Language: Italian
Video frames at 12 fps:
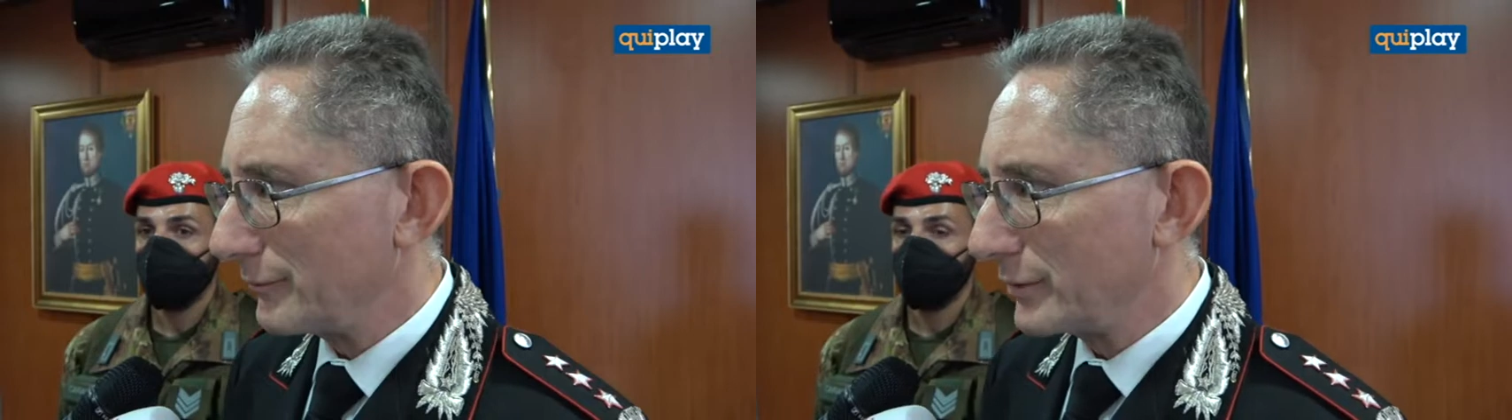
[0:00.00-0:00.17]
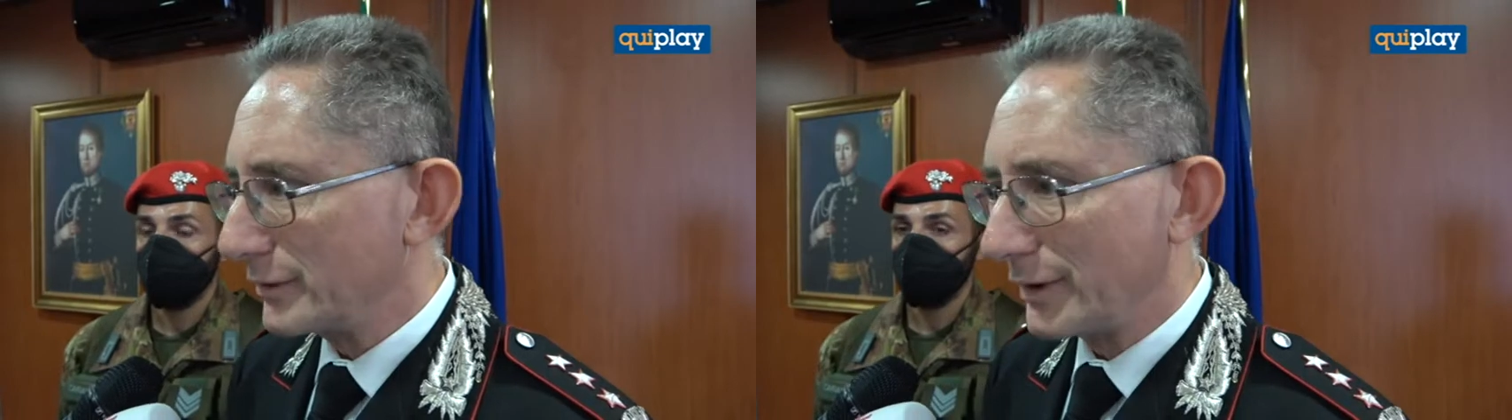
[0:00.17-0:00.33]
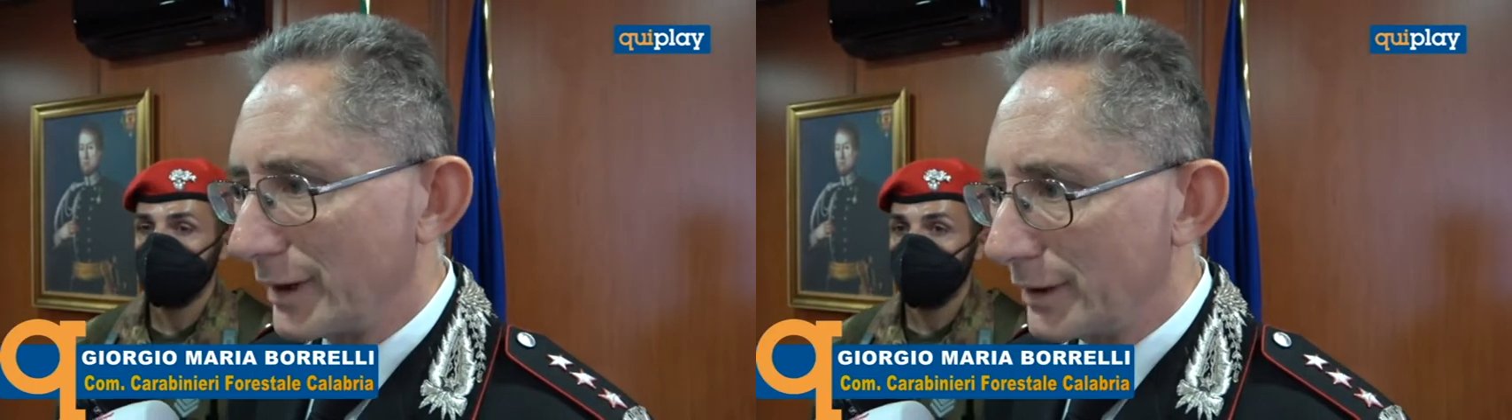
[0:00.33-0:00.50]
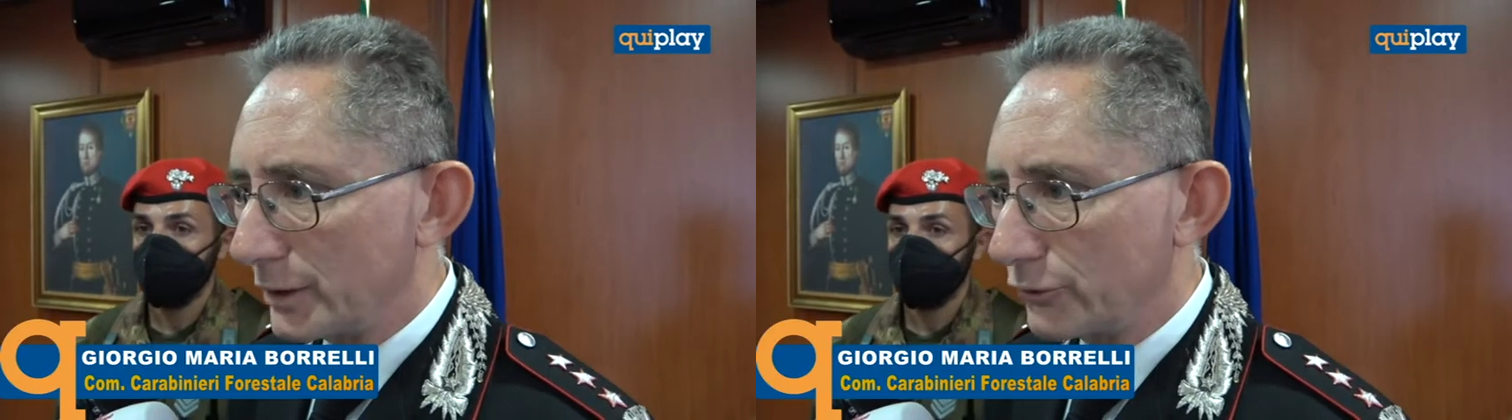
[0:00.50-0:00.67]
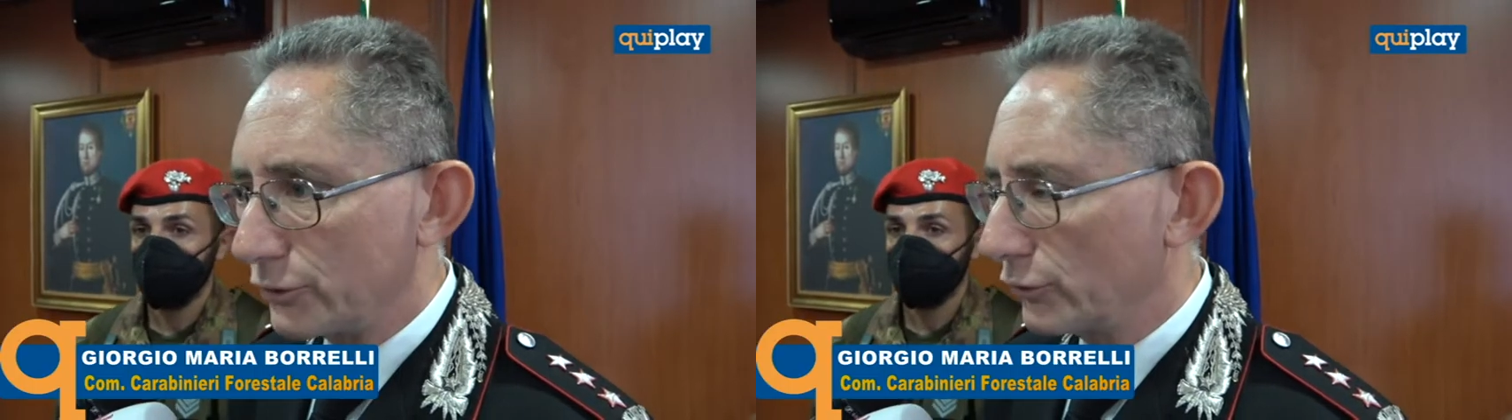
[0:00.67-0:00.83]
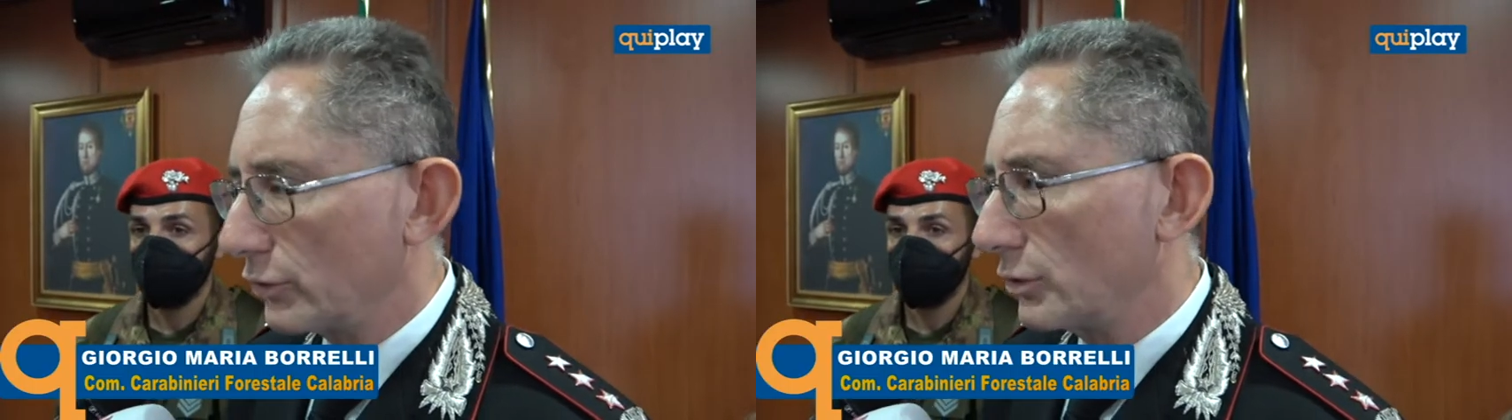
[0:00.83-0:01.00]

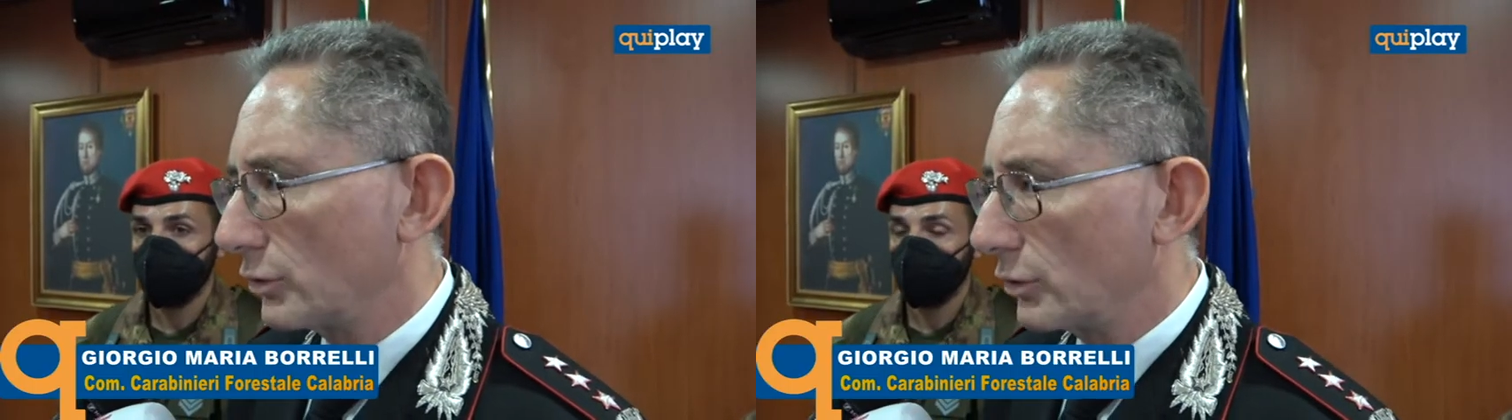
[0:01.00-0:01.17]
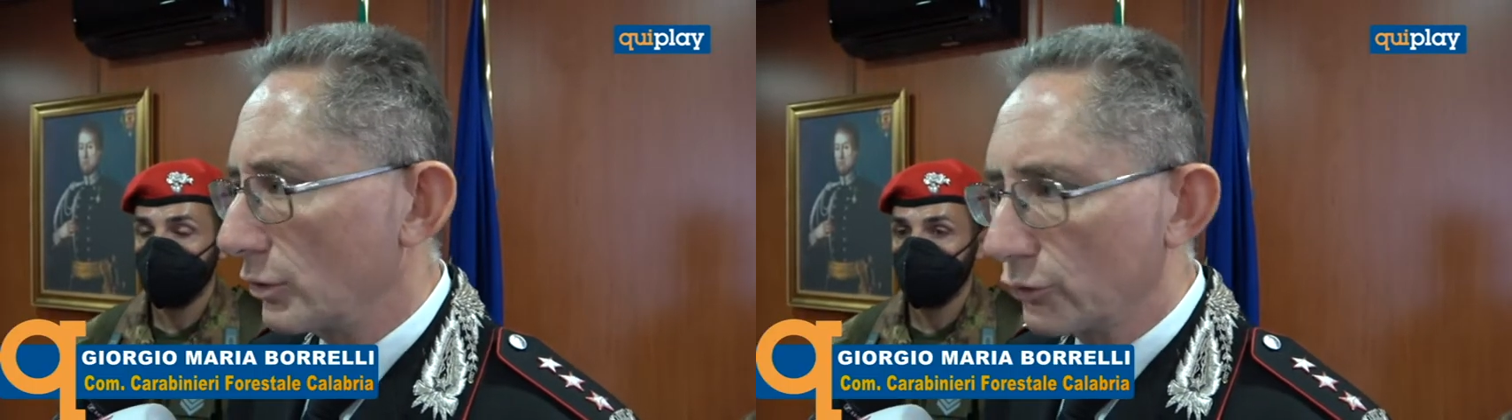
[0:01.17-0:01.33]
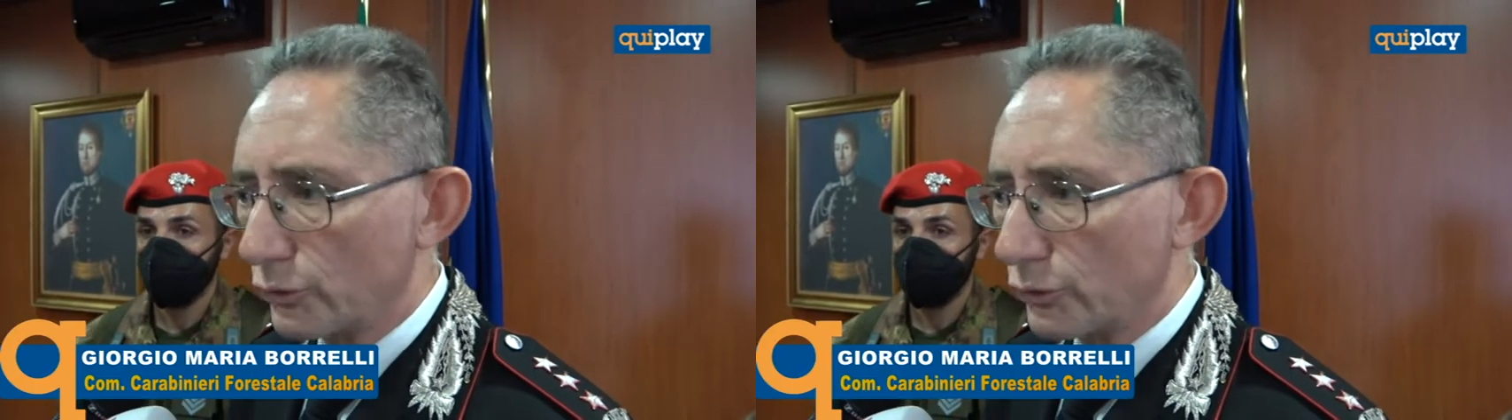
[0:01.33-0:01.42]
avvisaglie ci sono,